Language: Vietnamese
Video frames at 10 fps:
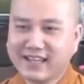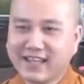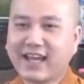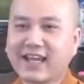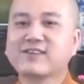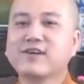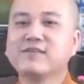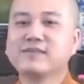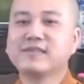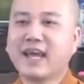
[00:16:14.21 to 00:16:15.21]
ăn
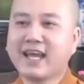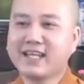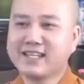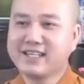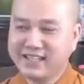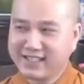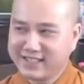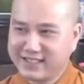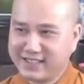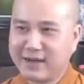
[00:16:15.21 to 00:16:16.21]
cơm chay
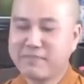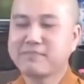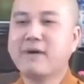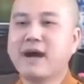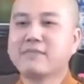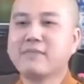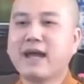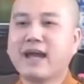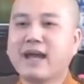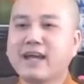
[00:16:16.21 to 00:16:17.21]
gặp bạn
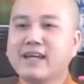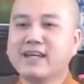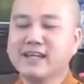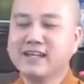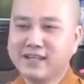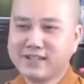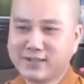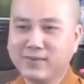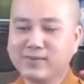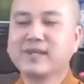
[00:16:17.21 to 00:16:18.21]
bè
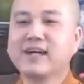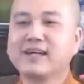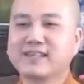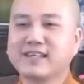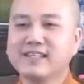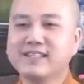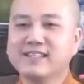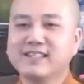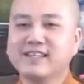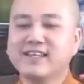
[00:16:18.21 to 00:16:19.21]
tụng thời
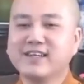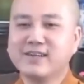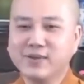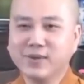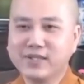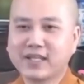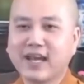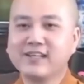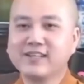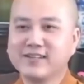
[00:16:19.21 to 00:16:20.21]
kinh nuôi
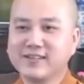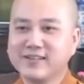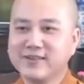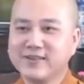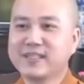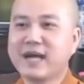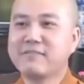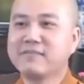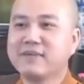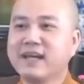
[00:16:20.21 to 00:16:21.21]
thân nuôi
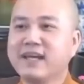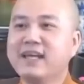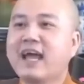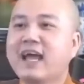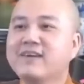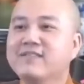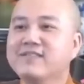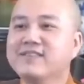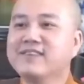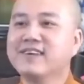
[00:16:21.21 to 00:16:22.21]
tâm hỷ lạc không
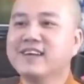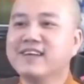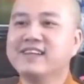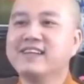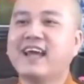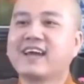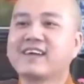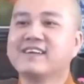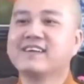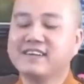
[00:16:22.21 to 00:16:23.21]
hỷ lạc
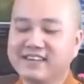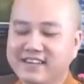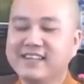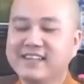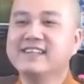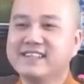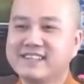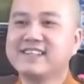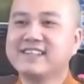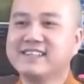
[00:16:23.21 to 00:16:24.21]
ly
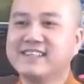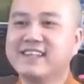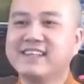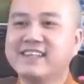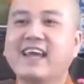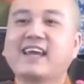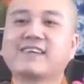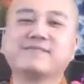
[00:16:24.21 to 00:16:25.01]
sinh hỷ lạc